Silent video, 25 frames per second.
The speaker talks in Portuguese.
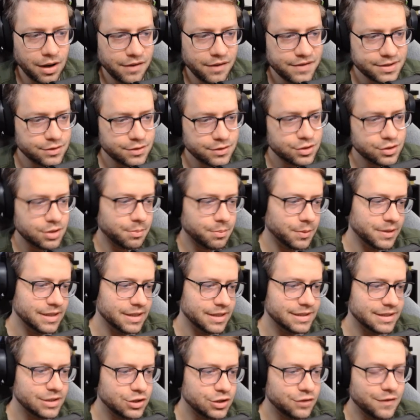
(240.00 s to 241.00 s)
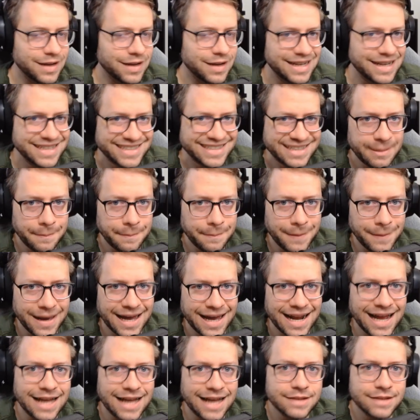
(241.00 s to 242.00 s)
a versão japonesa estiverem
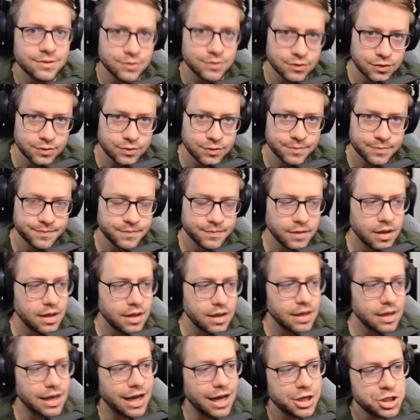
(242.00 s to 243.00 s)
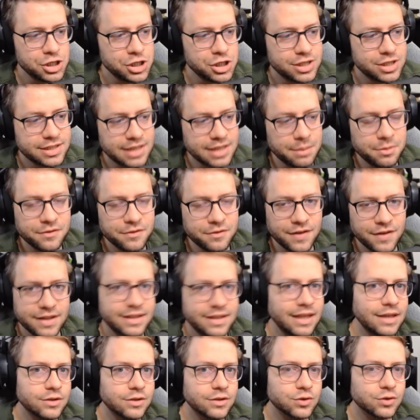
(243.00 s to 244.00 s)
separados, a gente sempre vai
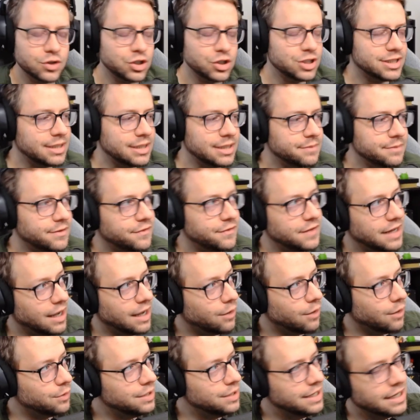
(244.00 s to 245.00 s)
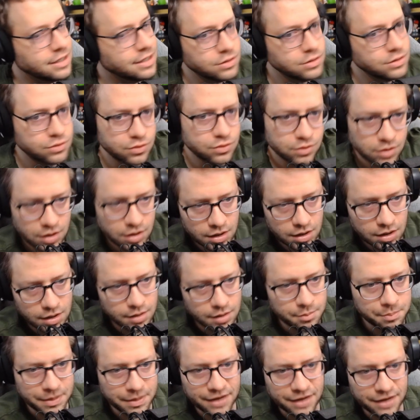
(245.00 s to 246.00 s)
ter isso. A gente sempre vai ficar olhando
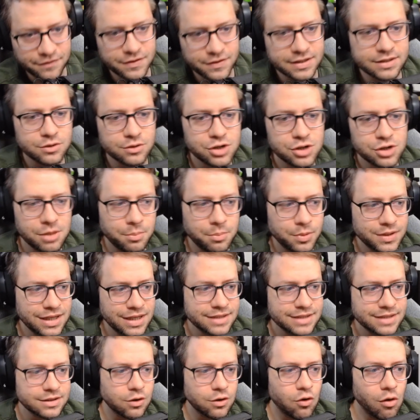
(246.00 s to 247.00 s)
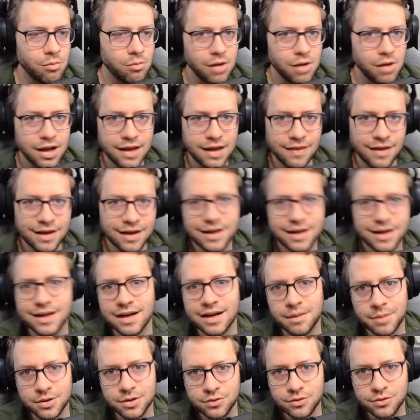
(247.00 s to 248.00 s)
para a versão japonesa como aquela
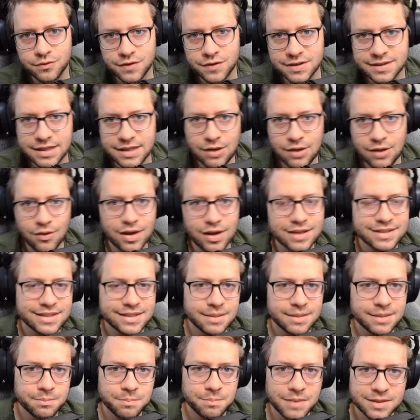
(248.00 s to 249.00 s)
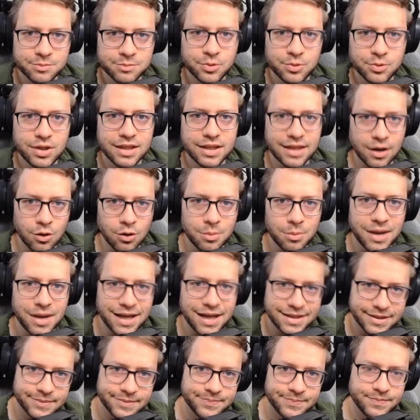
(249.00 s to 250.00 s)
grama do vizinho que é sempre mais bonita e
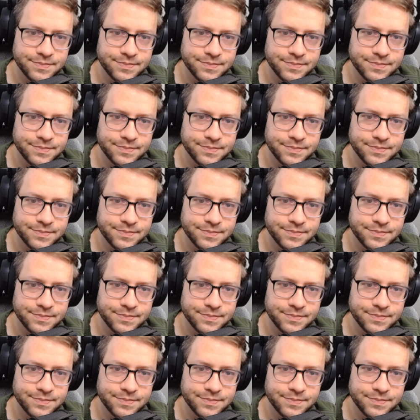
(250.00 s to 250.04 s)
arrumada.